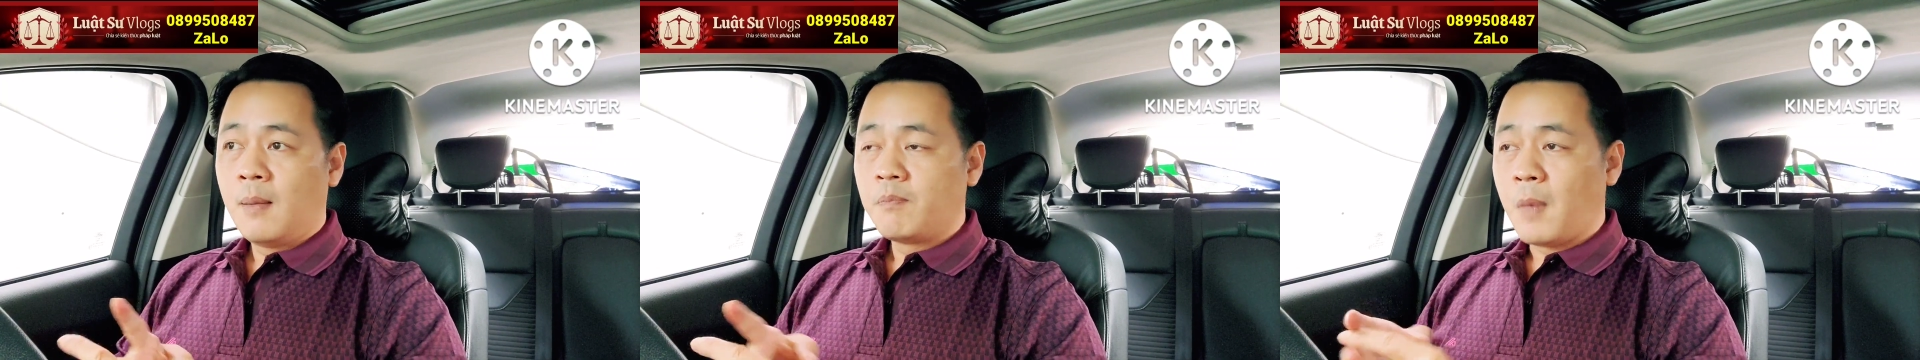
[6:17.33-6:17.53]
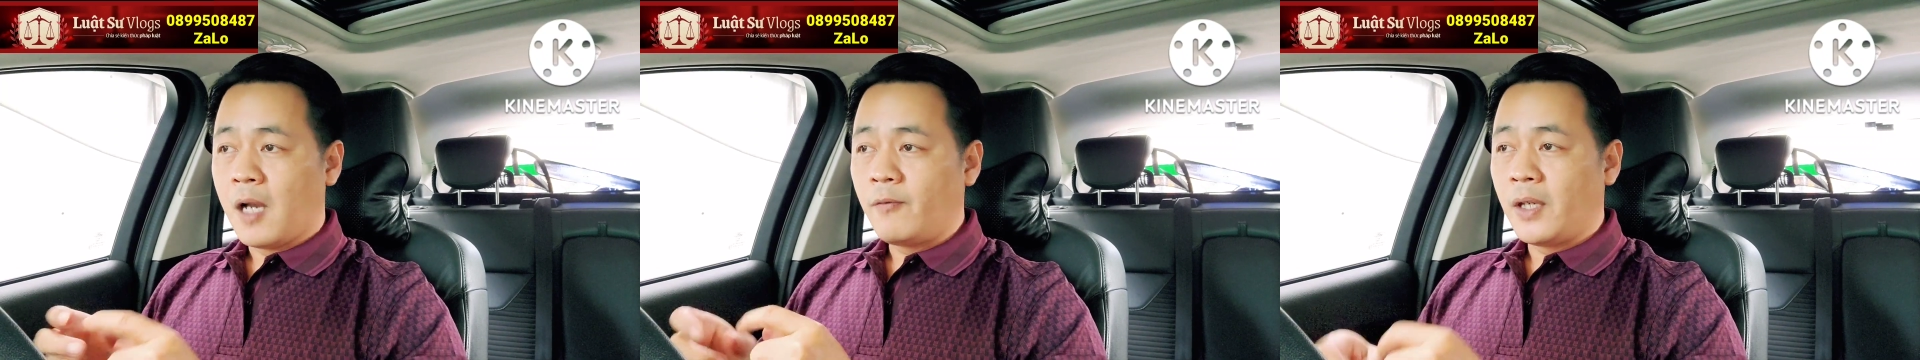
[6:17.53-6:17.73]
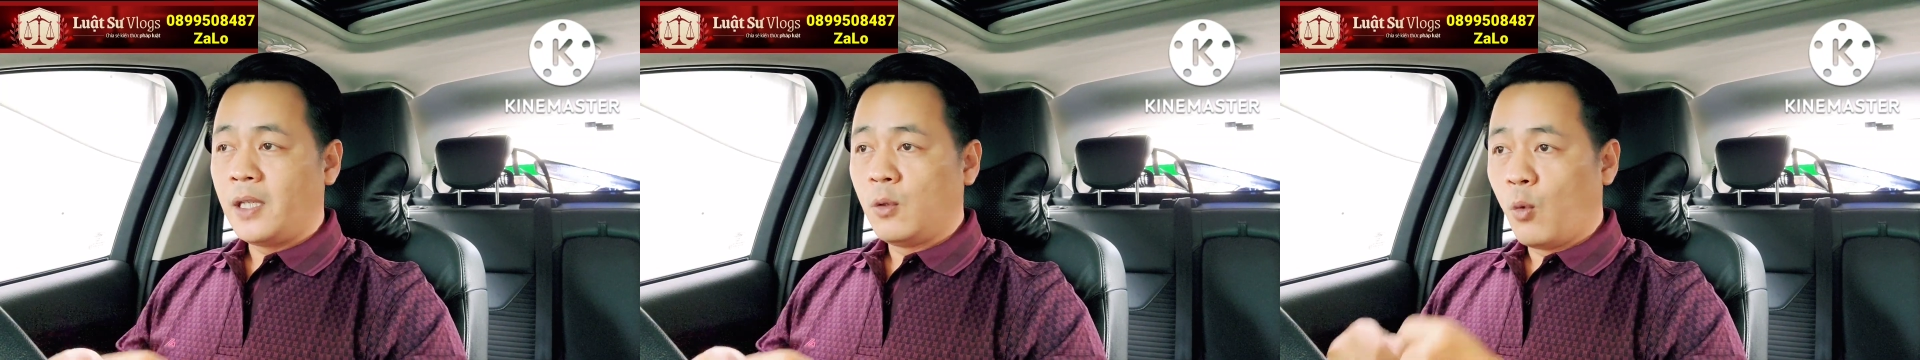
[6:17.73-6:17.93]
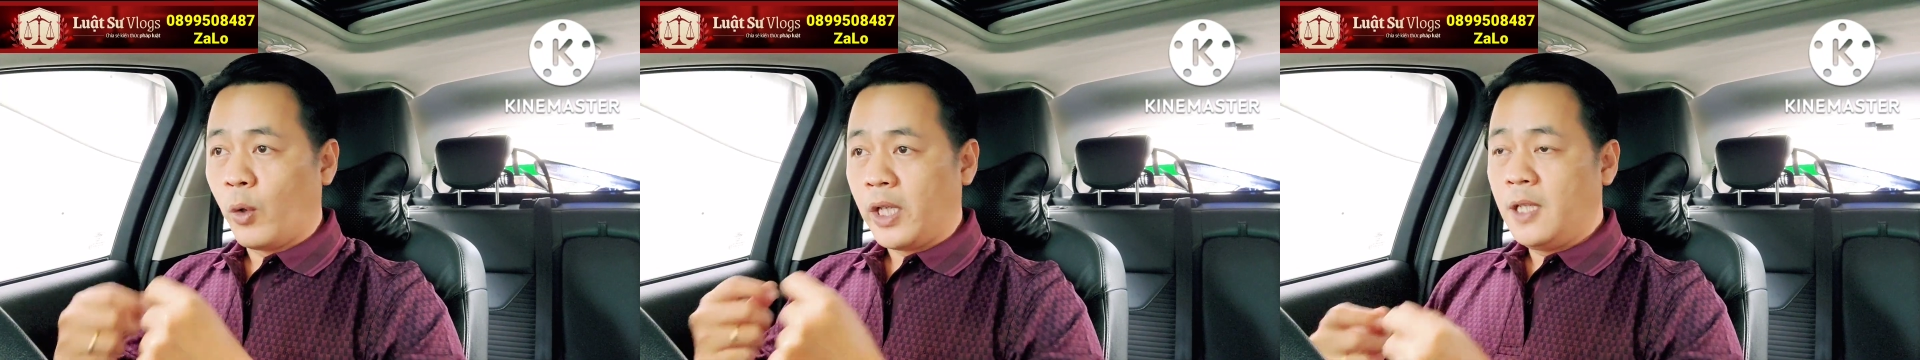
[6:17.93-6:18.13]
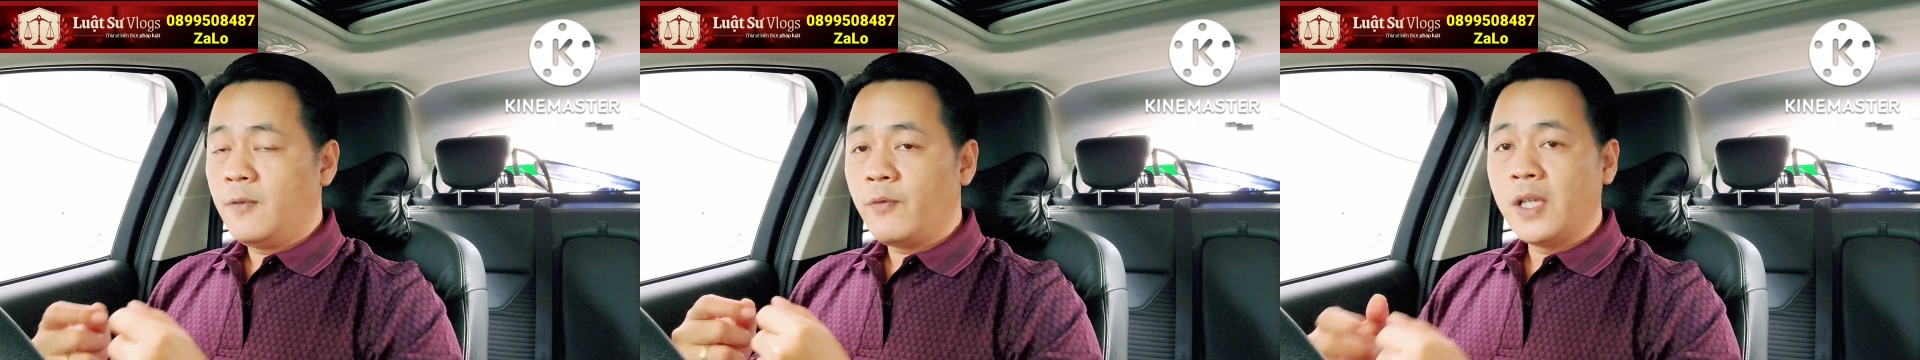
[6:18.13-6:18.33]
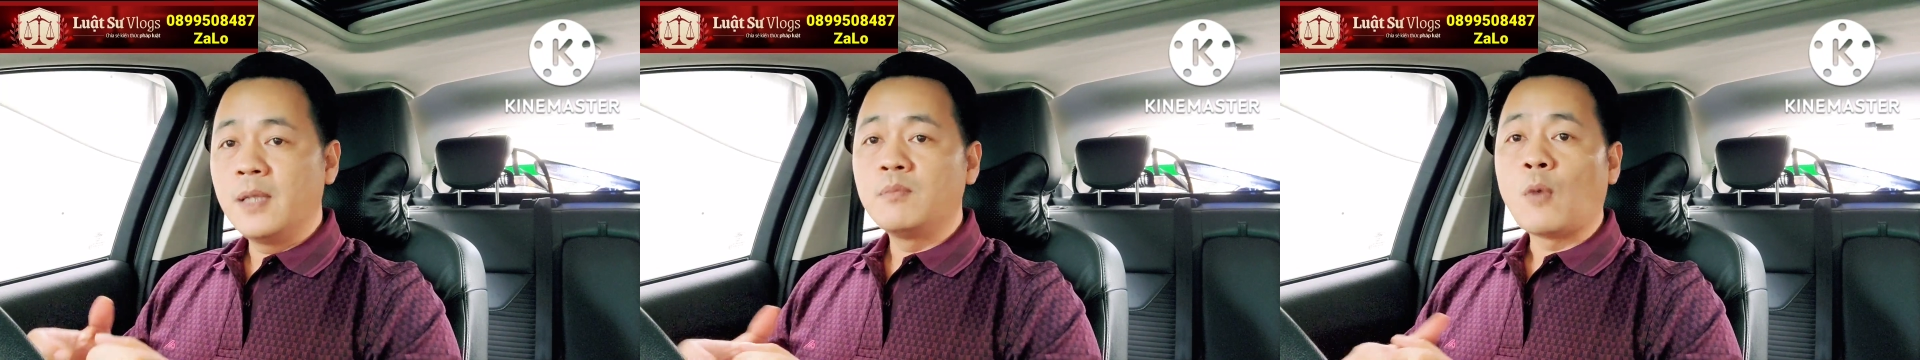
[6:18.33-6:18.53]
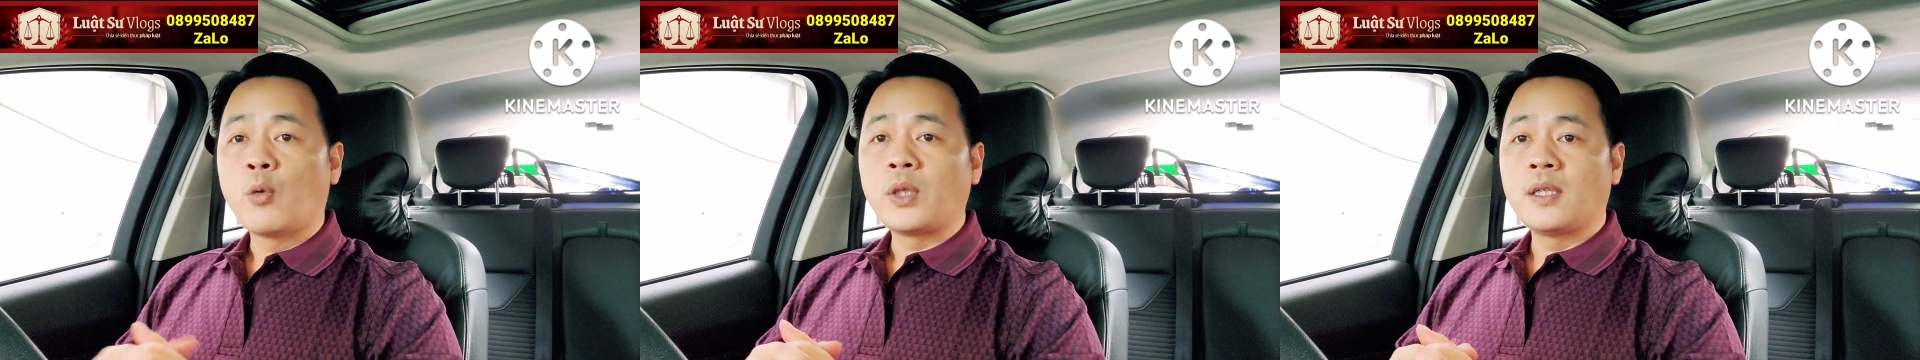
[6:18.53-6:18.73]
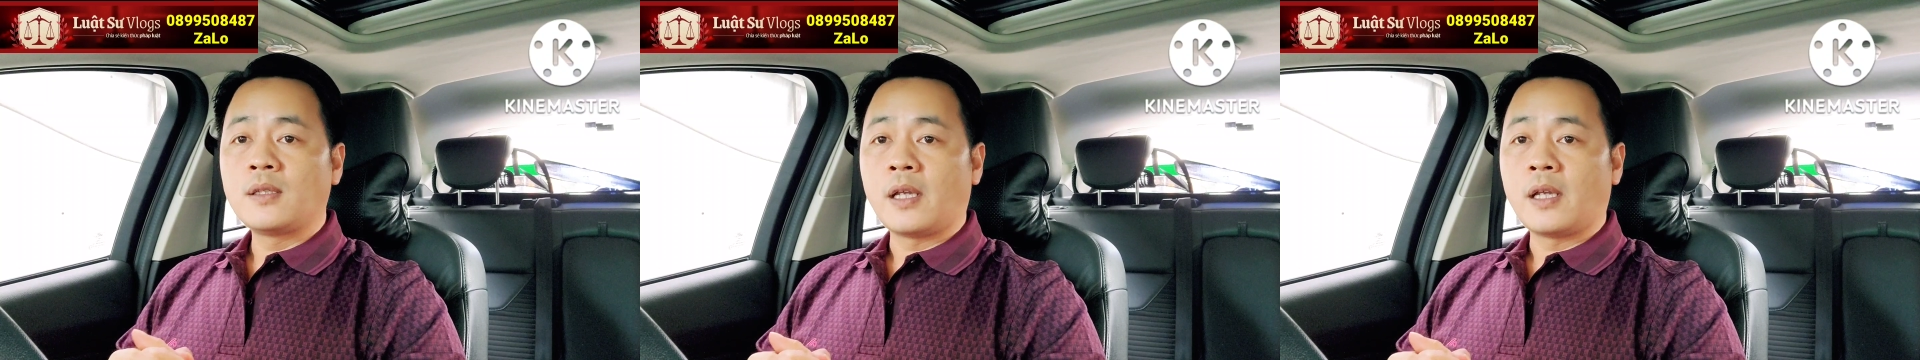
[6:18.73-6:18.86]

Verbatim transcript: Bởi vì ủy viên Bộ Chính